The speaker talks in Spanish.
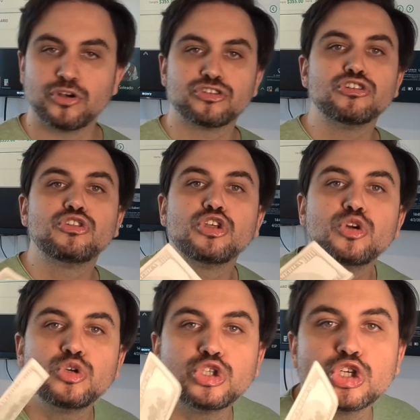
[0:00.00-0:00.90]
No, son
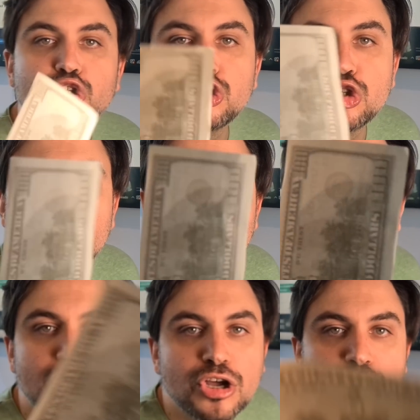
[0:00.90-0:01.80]
truchos,
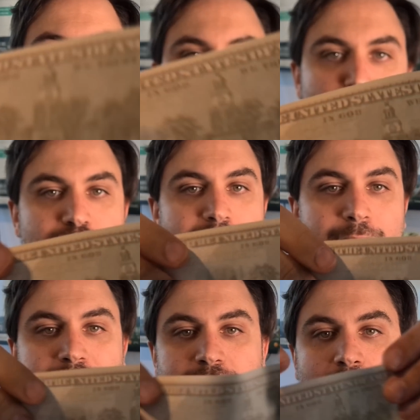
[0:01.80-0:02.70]
no son de
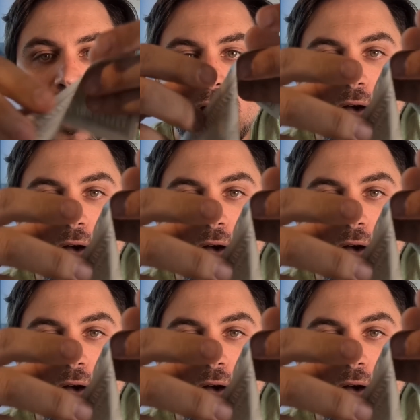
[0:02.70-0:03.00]
verdad.